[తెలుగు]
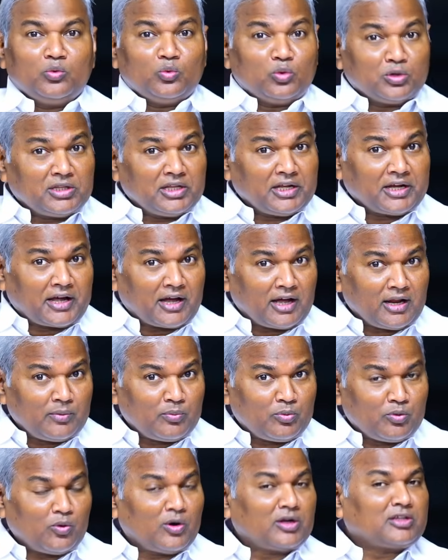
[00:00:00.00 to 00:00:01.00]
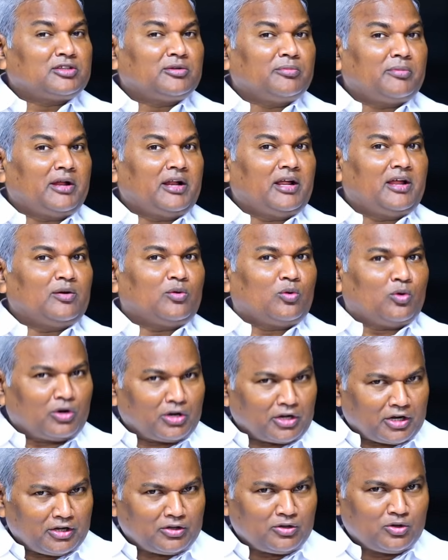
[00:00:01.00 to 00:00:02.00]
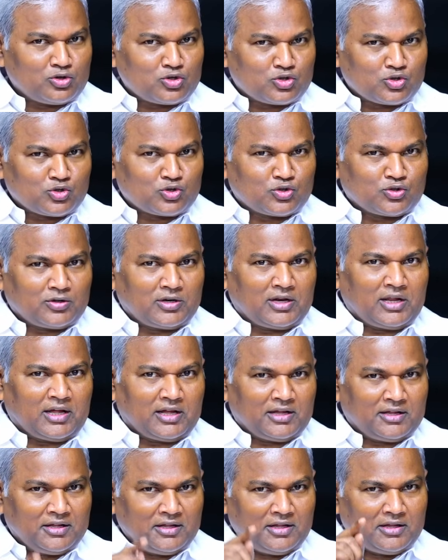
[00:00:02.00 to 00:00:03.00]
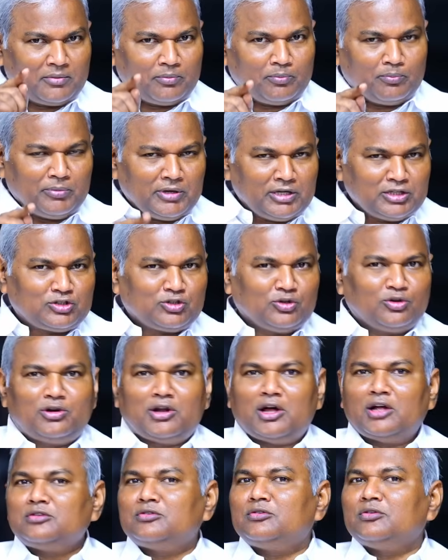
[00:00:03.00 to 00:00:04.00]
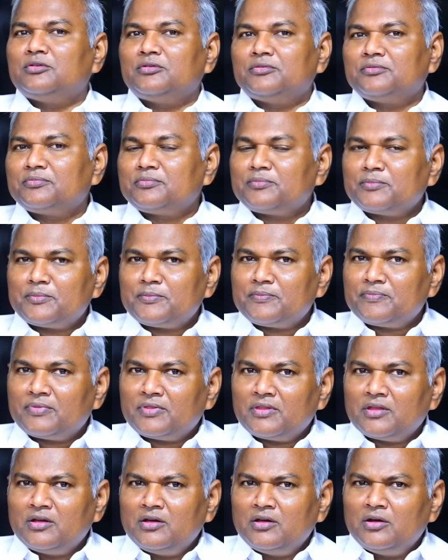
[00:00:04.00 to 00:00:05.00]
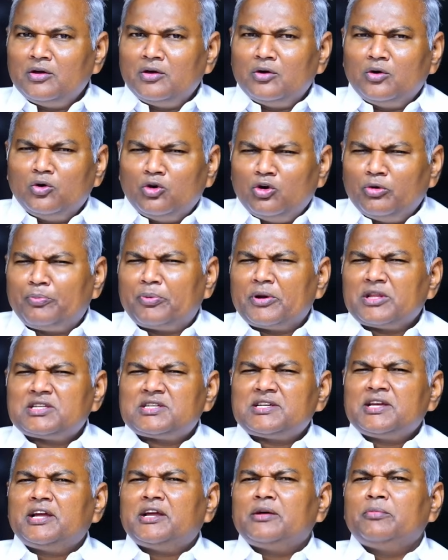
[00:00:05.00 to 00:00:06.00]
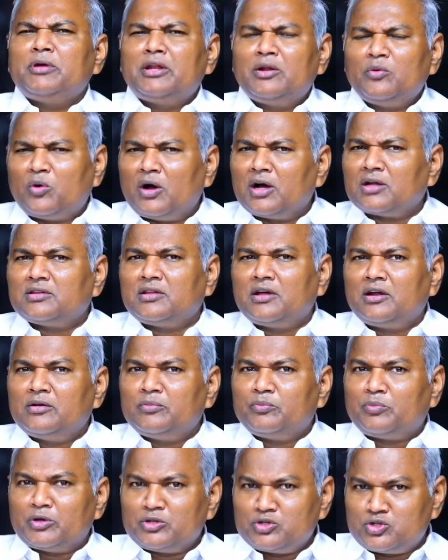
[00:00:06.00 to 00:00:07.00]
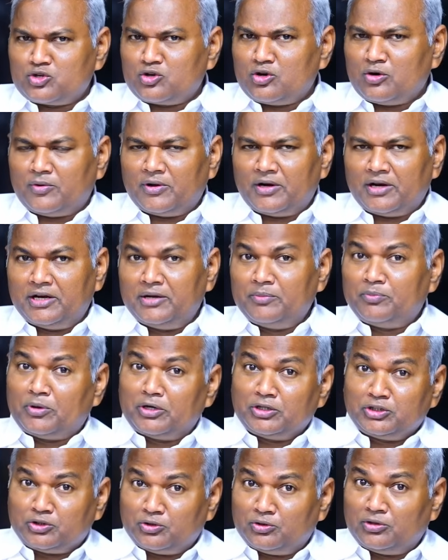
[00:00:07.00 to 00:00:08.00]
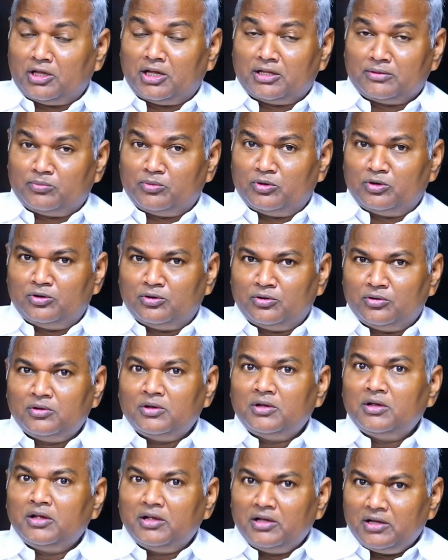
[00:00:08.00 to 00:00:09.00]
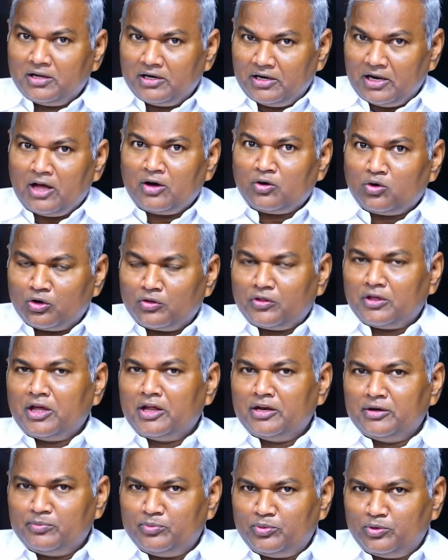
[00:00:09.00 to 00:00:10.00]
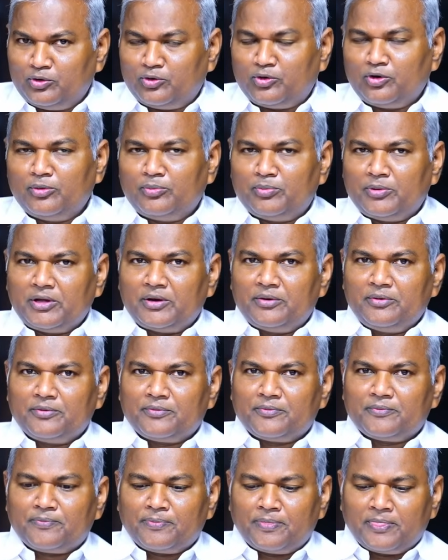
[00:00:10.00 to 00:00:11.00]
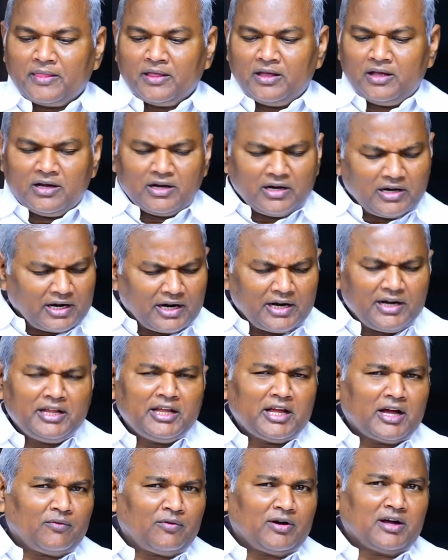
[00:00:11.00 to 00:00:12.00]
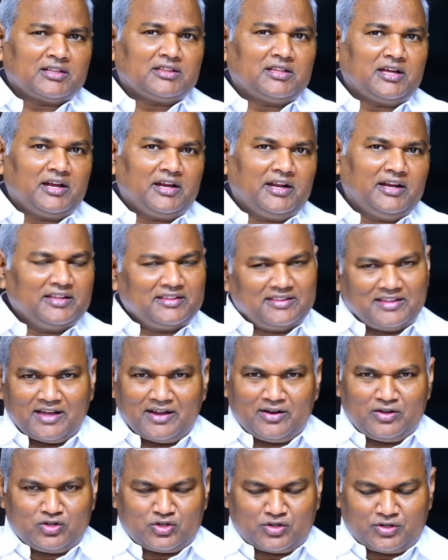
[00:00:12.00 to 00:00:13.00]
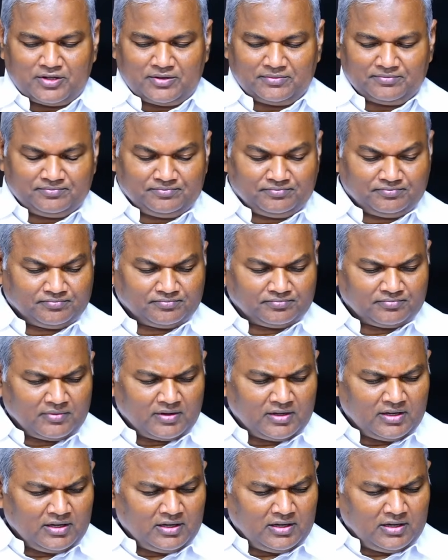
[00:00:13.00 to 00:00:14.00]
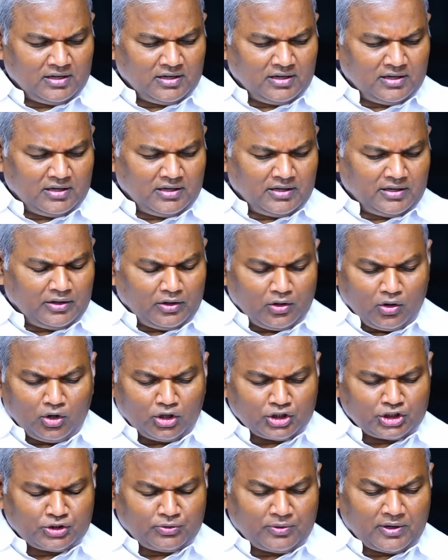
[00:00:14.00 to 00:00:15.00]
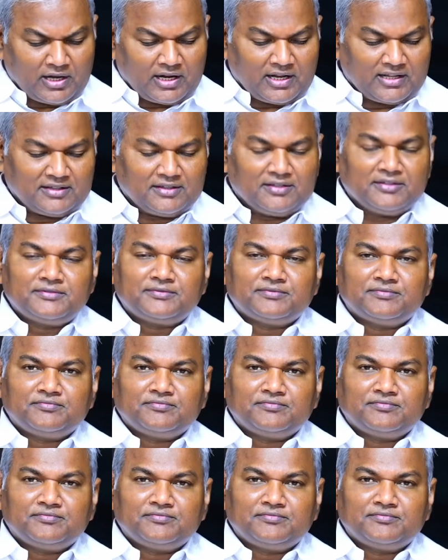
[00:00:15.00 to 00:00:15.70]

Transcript: ఉదయకాలపు వర్తమానాల కొరకు ఎదురు చూస్తున్న మీతో నాతో ఓ ప్రత్యేకమైన వాగ్దానం పంచుకోవాలని పరిశుద్ధాత్ముడు నా హృదయాన్ని పురికొల్పారు రండి ఆ వాగ్దానాన్ని ధ్యానించుదాం యహోశివ గ్రంథం